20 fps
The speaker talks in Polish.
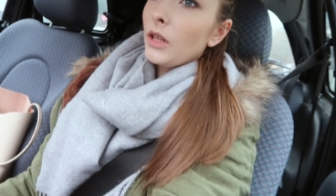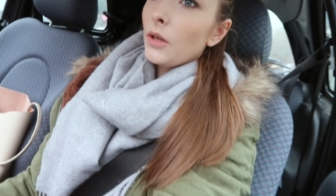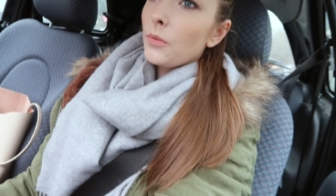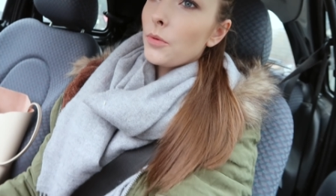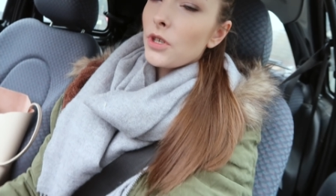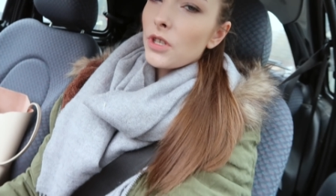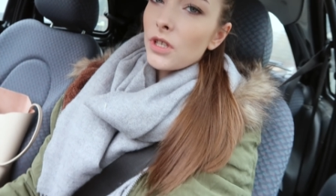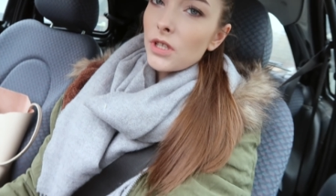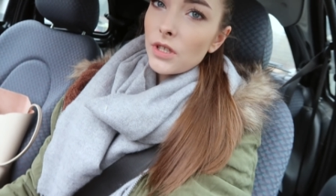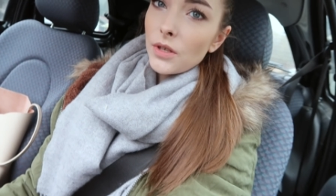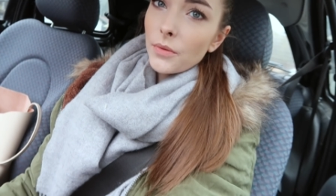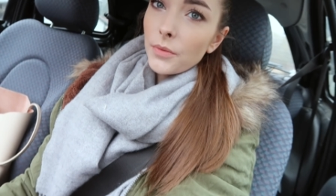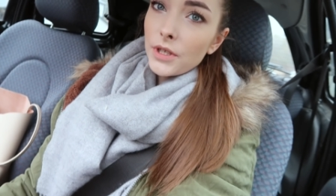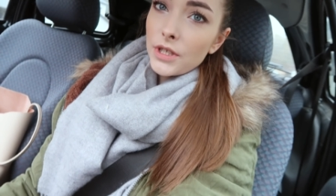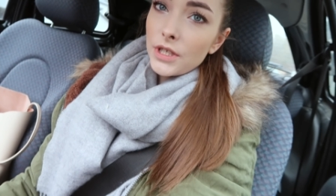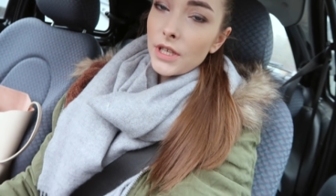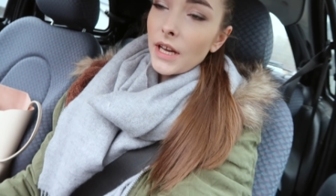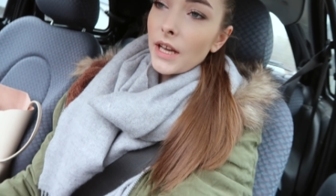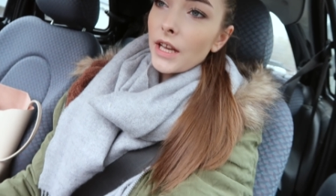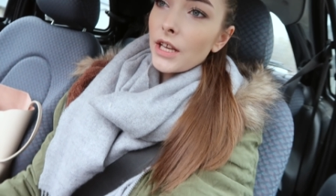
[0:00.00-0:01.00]
Dobrze, że są
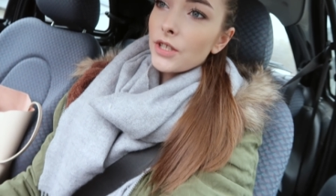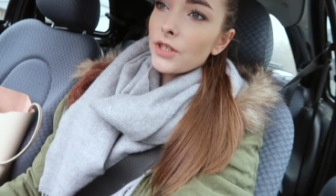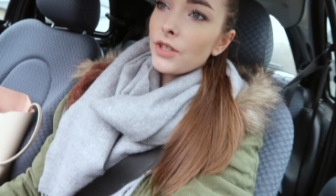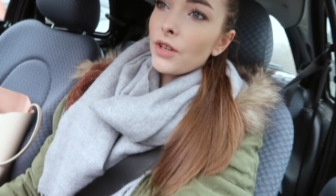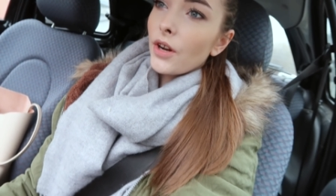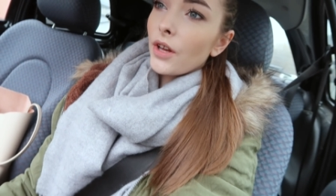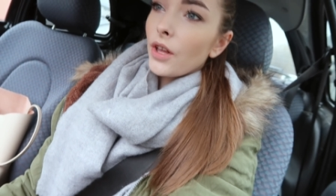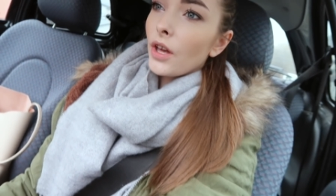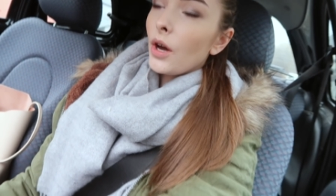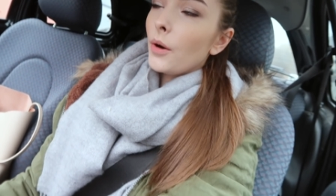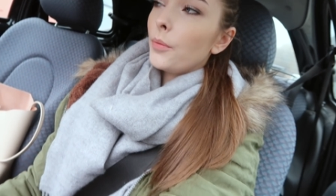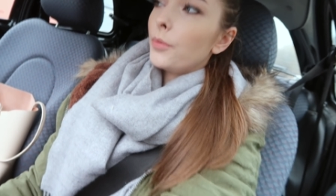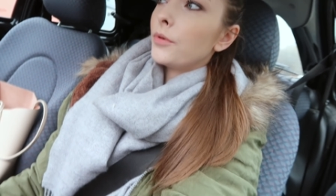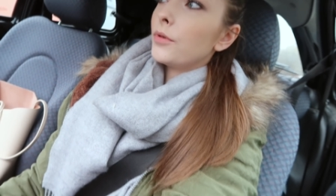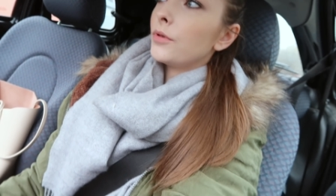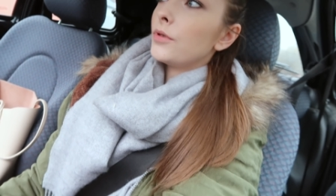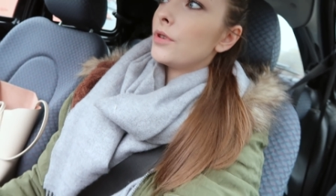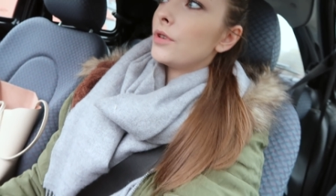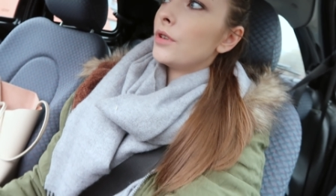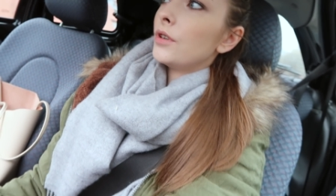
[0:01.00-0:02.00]
jeszcze jakieś drogi
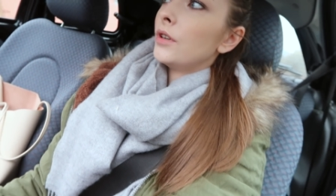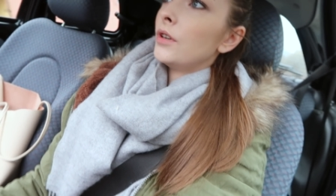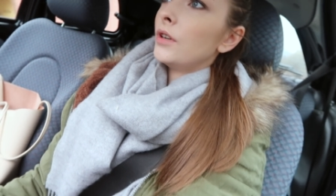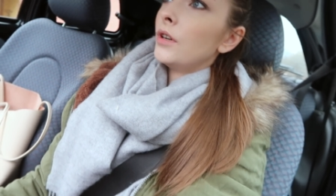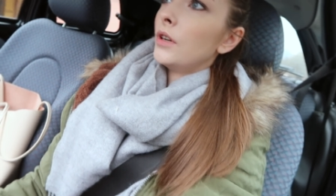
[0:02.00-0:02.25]
oprócz